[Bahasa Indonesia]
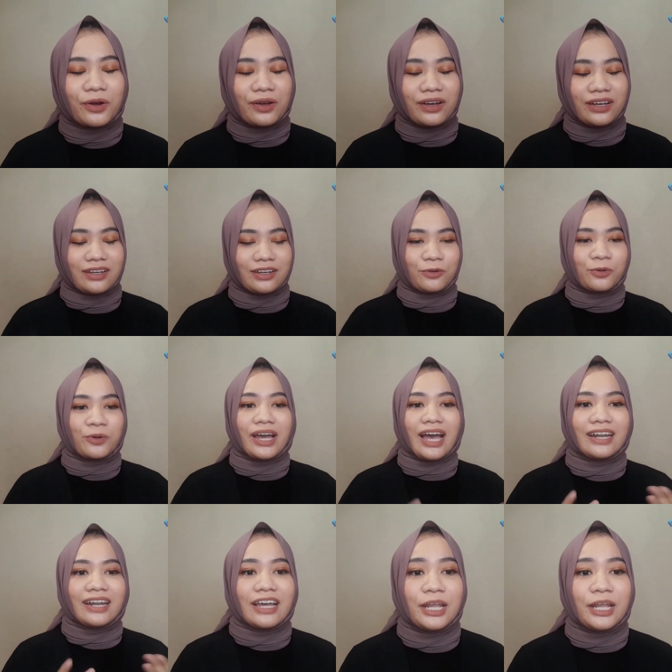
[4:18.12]
uh,
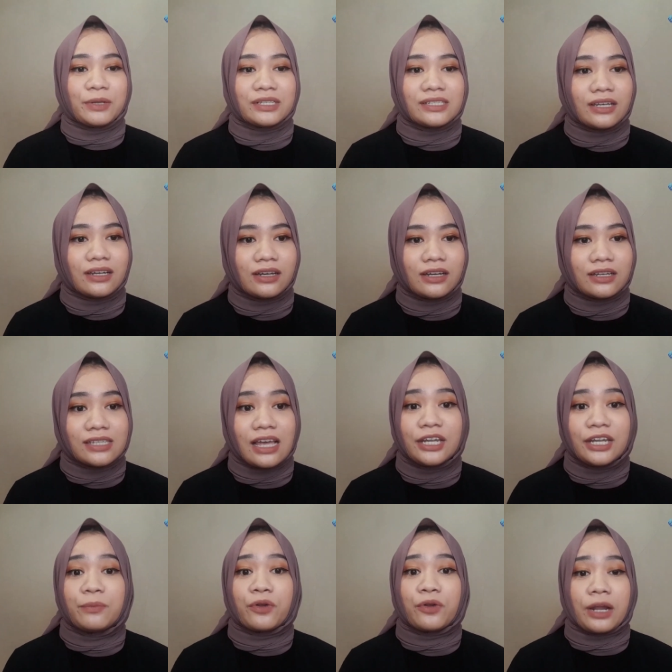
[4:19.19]
unggahan dari uh,
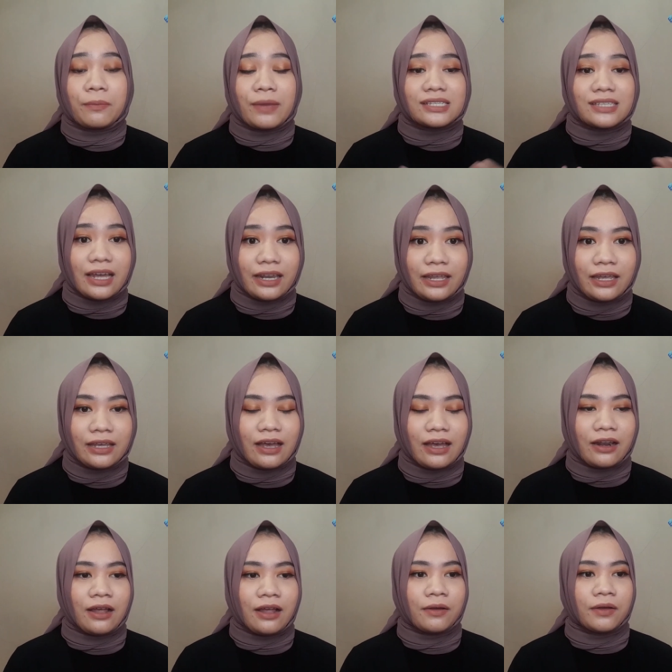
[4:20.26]
Sandi Purnamasari
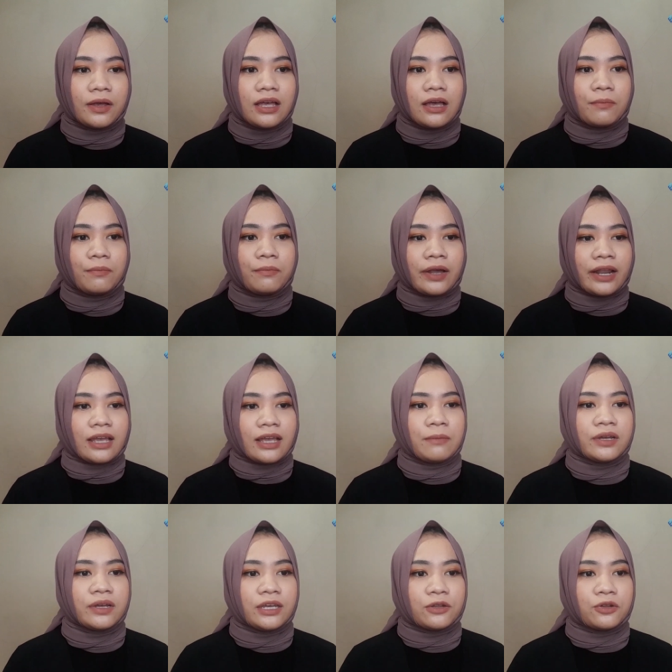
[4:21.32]
karena mereka
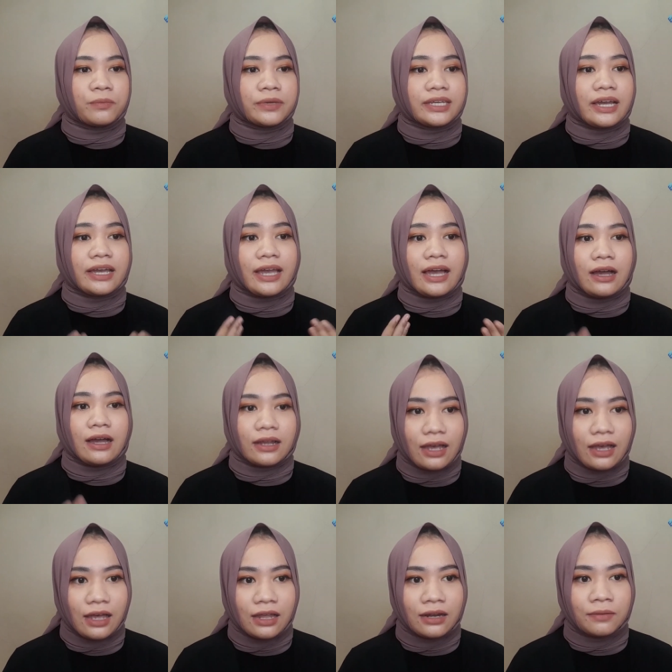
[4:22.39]
begitu
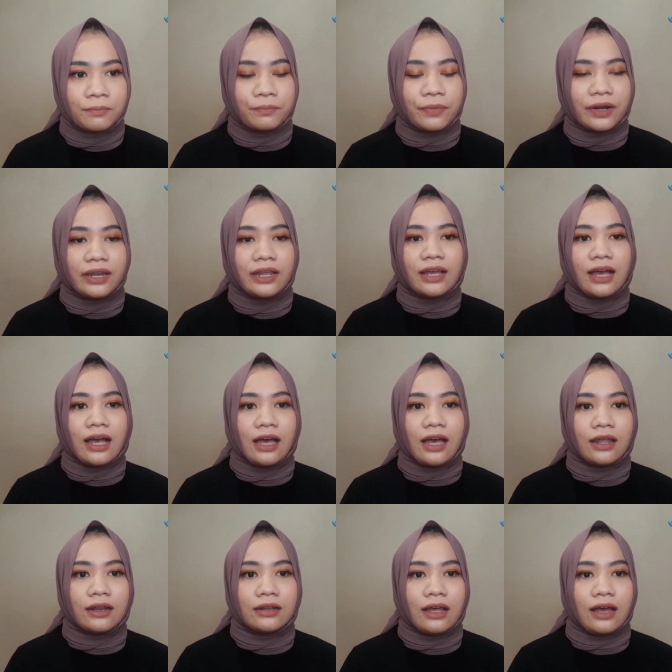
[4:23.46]
menyayangkan
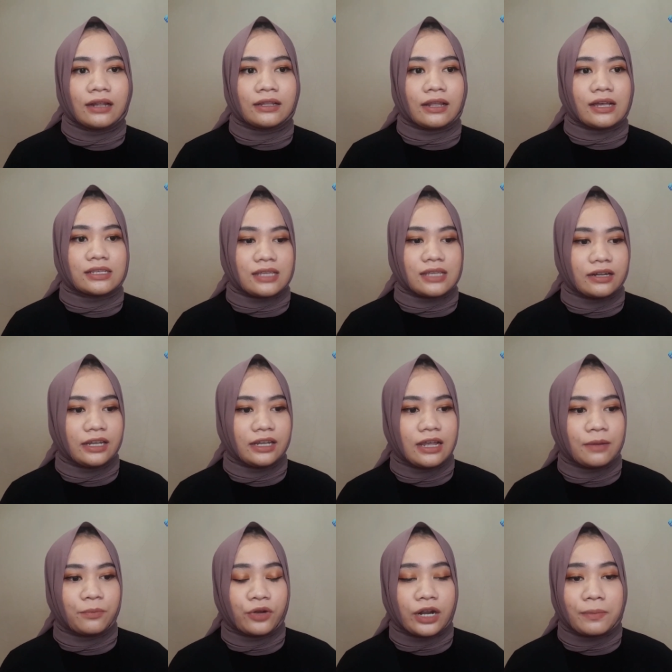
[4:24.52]
pernikahan antara Sandi
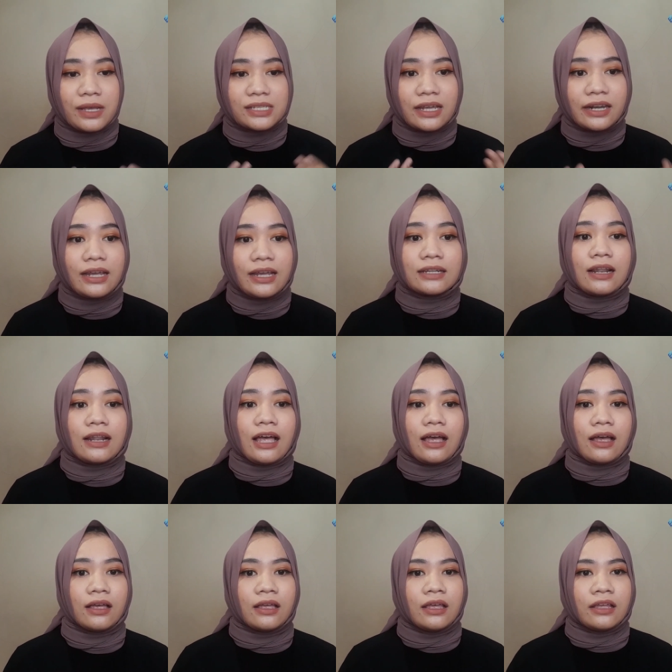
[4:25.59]
dan Purnamasari yang telah
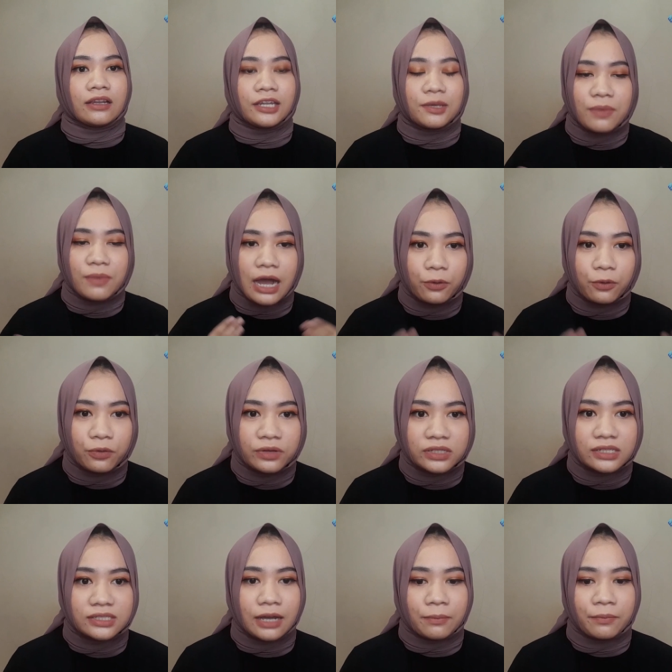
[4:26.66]
dibangun
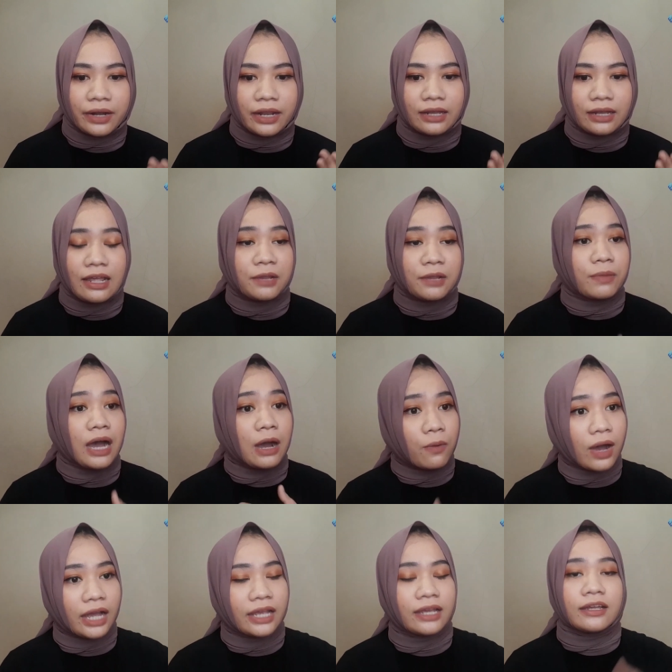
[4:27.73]
sejak mereka dari
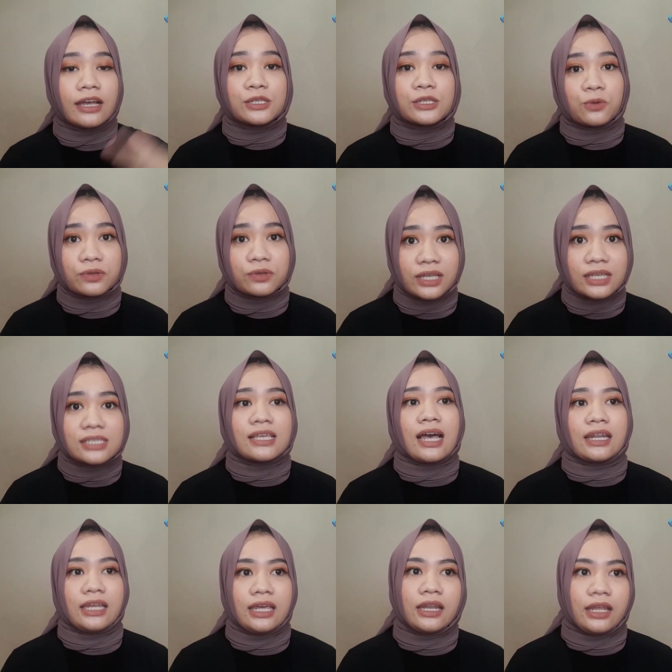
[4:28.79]
bawah hingga sukses
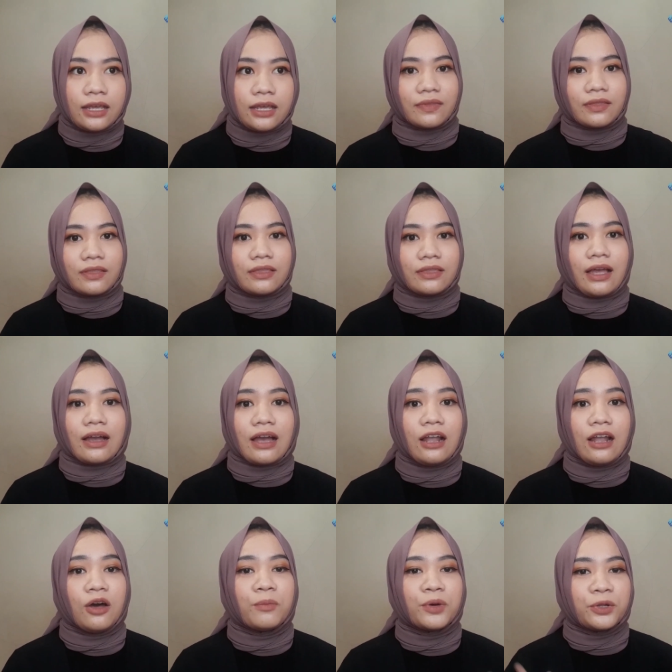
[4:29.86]
saat ini. Nah,
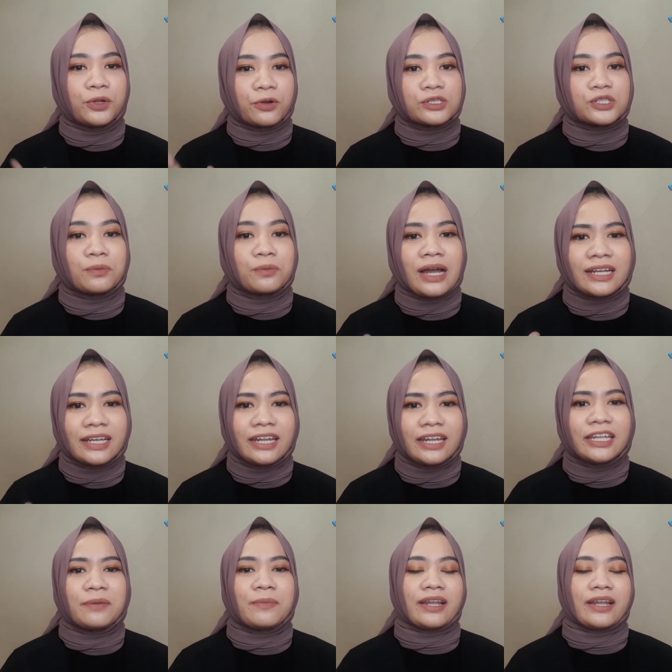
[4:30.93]
kalau menurut Sobat
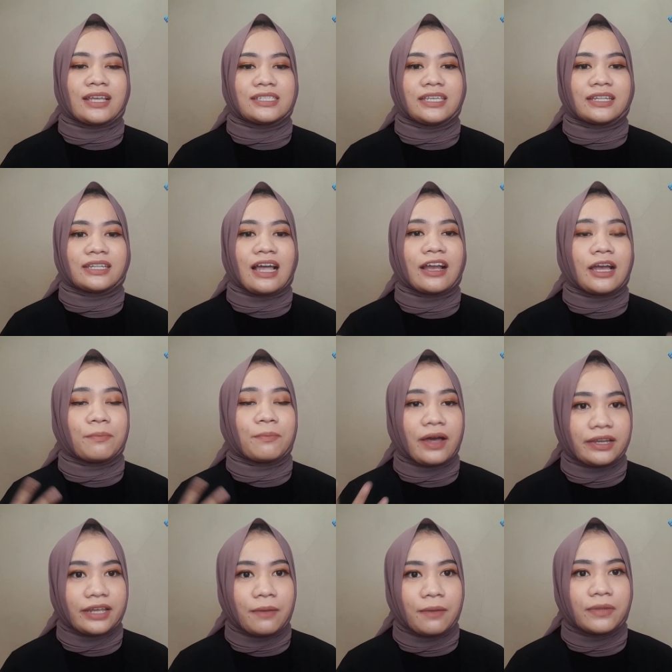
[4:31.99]
Krip gimana sih
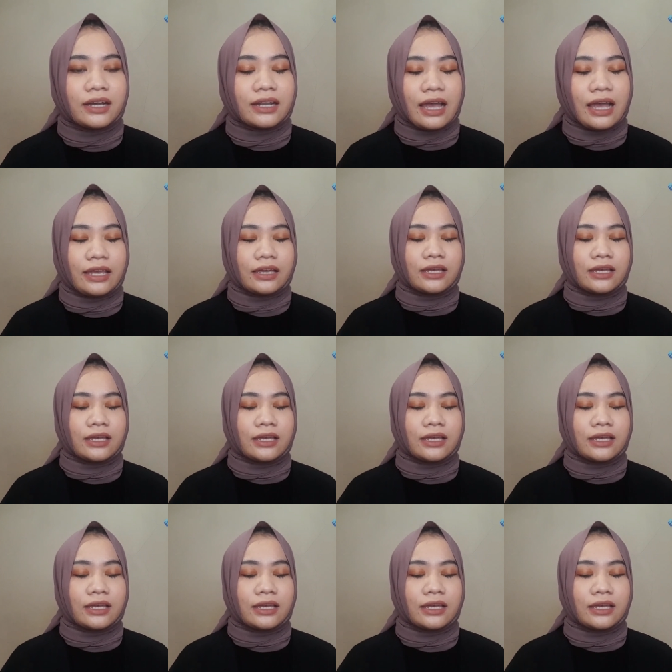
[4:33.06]
tanggapannya mengenai